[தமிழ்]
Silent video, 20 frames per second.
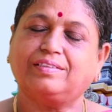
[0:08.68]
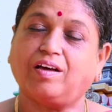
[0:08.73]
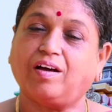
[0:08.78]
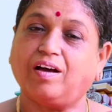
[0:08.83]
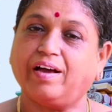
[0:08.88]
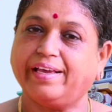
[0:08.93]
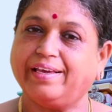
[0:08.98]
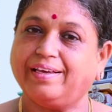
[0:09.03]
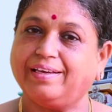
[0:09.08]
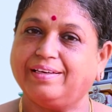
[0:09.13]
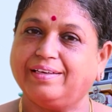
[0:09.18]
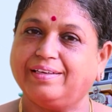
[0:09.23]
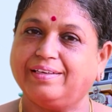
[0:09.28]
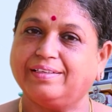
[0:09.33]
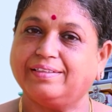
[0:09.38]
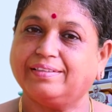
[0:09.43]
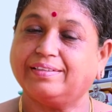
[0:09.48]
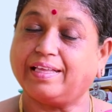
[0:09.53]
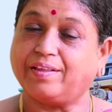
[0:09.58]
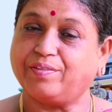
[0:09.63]
தாய்
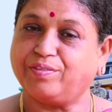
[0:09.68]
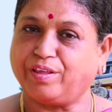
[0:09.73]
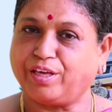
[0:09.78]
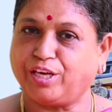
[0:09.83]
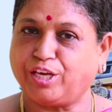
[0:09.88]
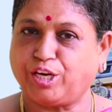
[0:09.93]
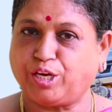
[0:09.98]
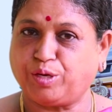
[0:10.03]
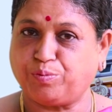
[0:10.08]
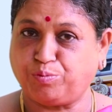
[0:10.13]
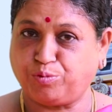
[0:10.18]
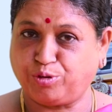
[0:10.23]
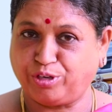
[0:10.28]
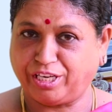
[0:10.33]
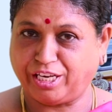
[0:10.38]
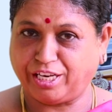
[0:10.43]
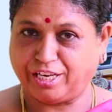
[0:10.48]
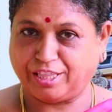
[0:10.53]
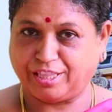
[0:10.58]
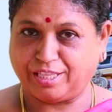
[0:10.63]
தந்தையரை
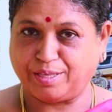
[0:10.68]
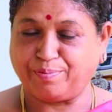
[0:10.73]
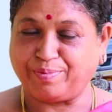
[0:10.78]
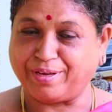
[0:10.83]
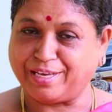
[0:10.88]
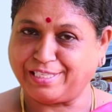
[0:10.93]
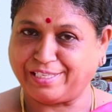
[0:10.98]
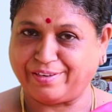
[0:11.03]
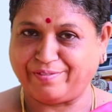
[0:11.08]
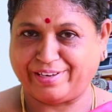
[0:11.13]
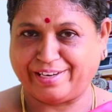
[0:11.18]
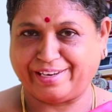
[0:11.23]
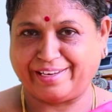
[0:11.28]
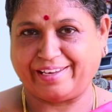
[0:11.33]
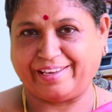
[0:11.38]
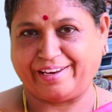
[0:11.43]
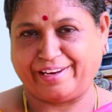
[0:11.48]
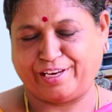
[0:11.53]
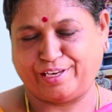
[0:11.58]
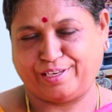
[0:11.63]
முன்னிறுத்தி பேச
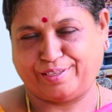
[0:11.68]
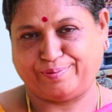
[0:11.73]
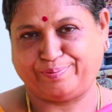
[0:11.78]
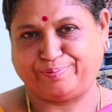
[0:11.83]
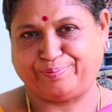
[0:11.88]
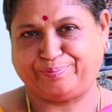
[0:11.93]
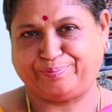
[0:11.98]
விழைகிறேன்